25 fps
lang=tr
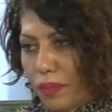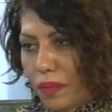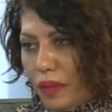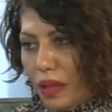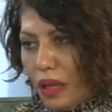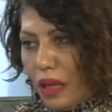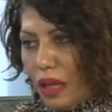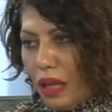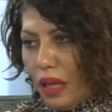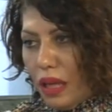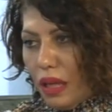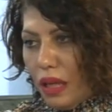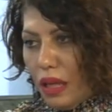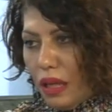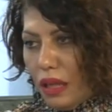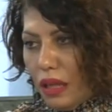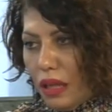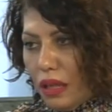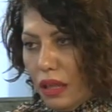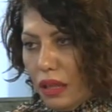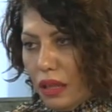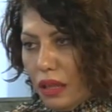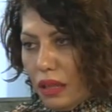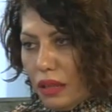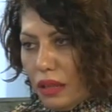Nefis.
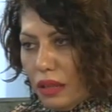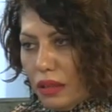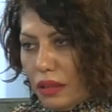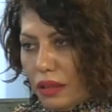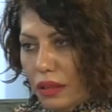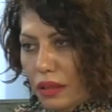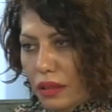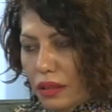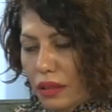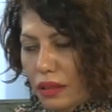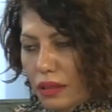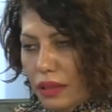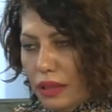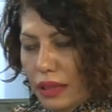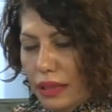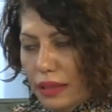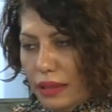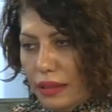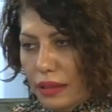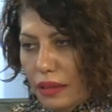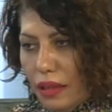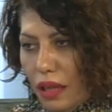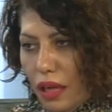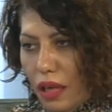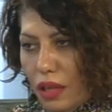Ee,
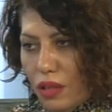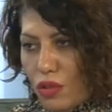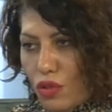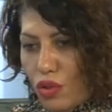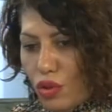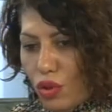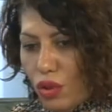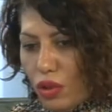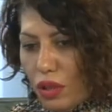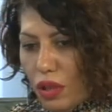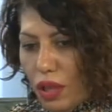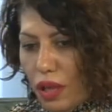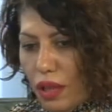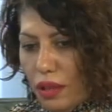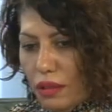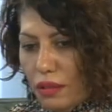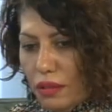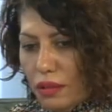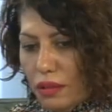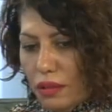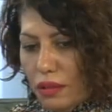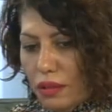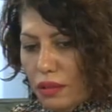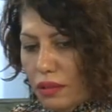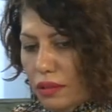ihtiyacı olan
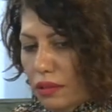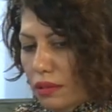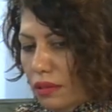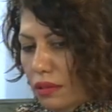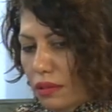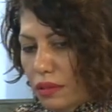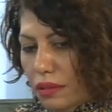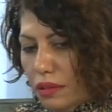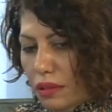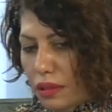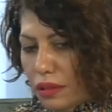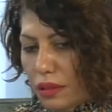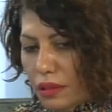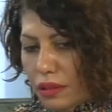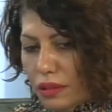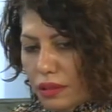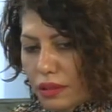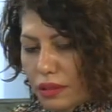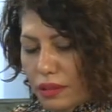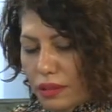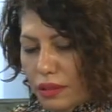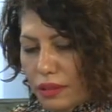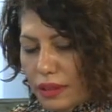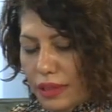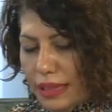e,
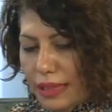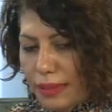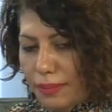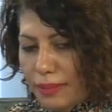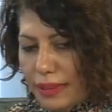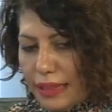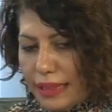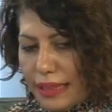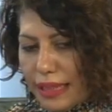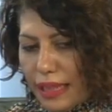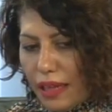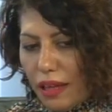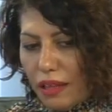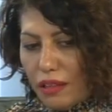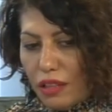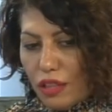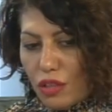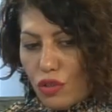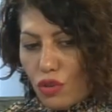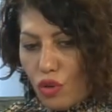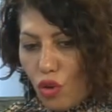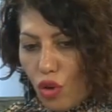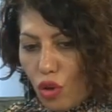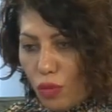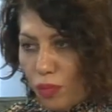kimse
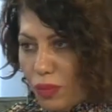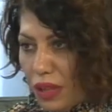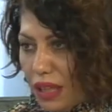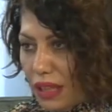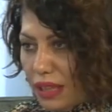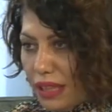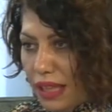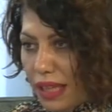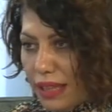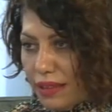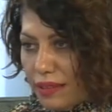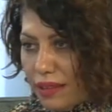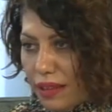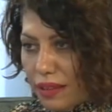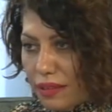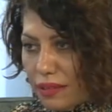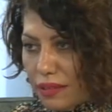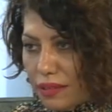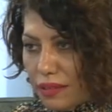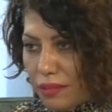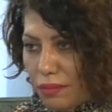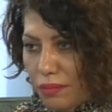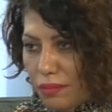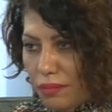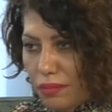aracı olmaya niyet
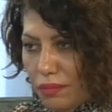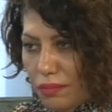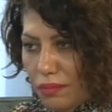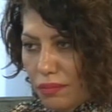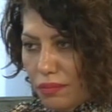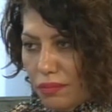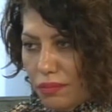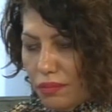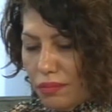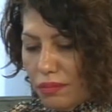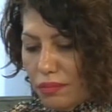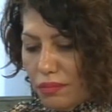ettim. Evet.